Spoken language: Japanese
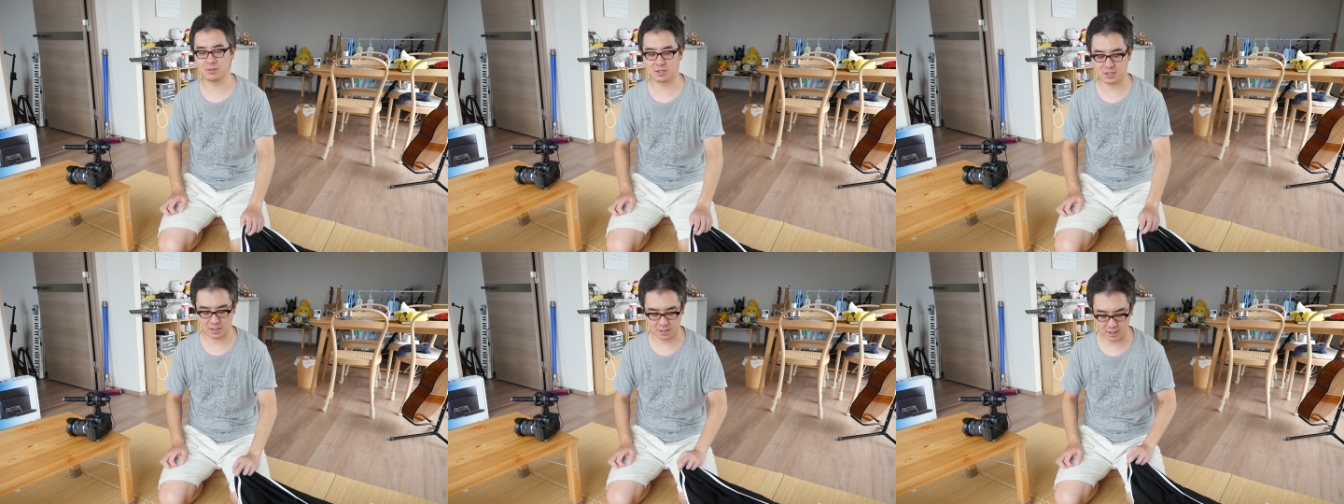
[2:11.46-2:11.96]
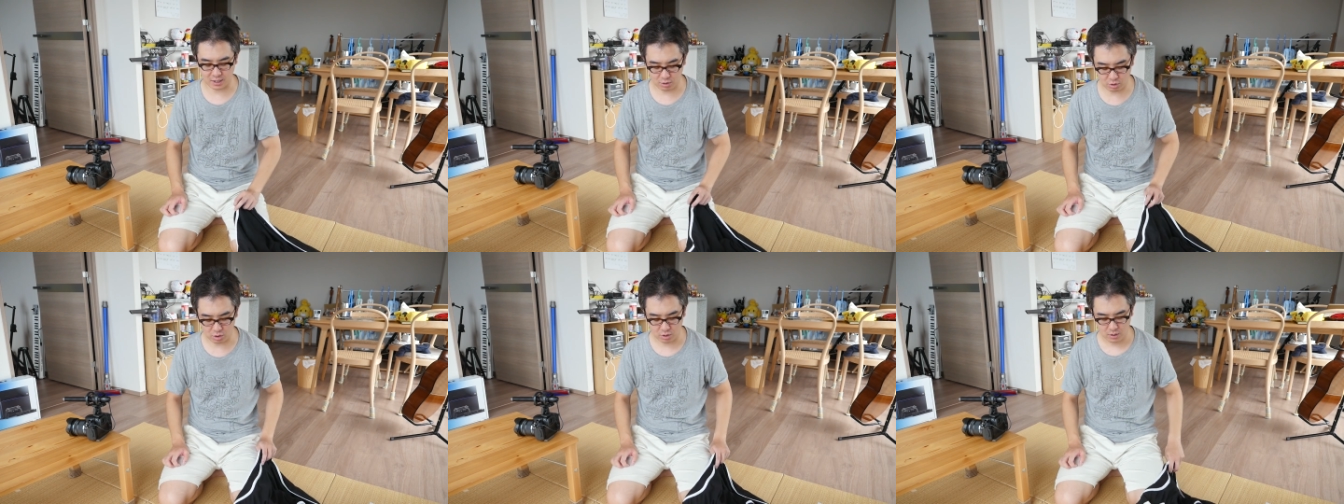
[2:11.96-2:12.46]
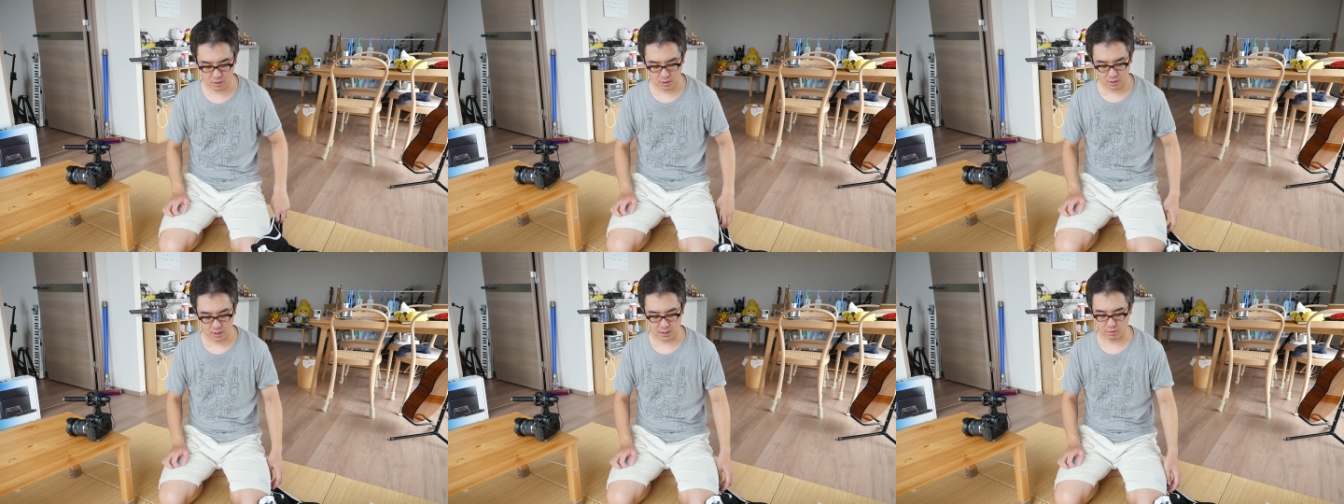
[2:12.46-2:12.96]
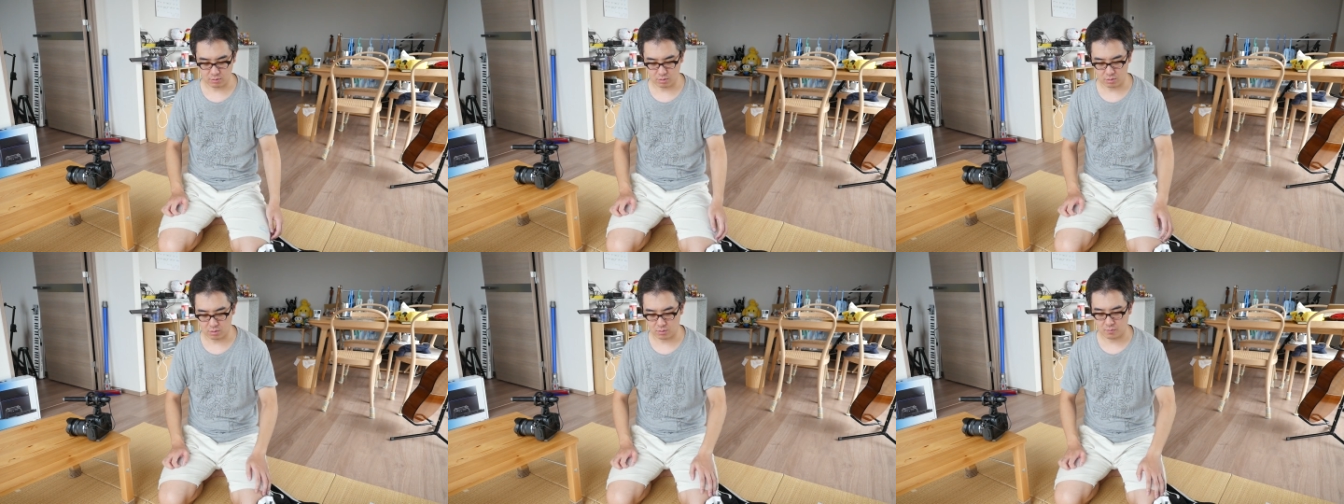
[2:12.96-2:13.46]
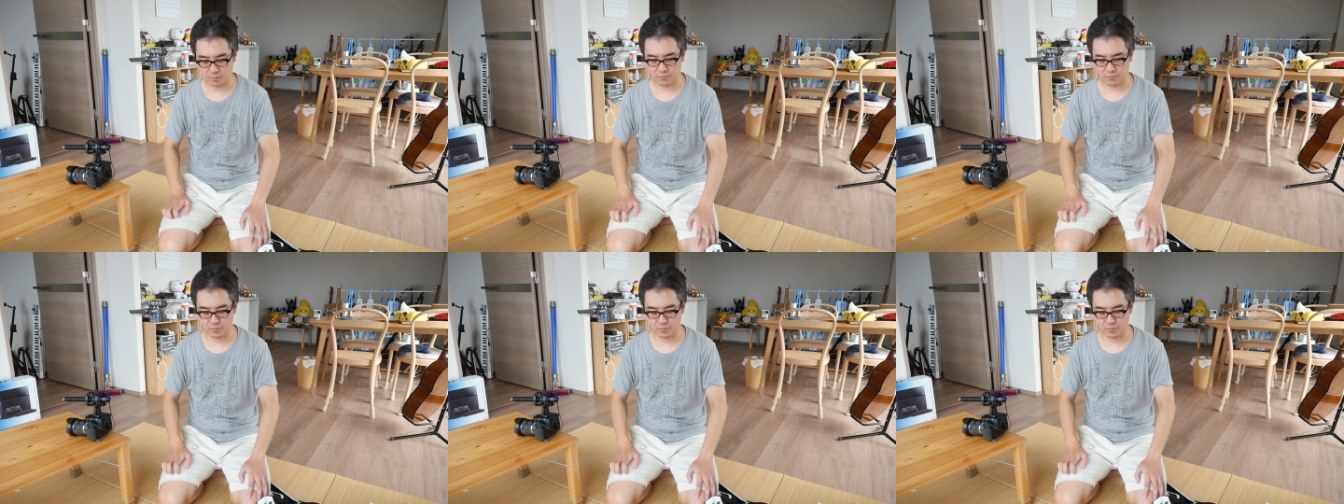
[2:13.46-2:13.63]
言っちゃったけどあの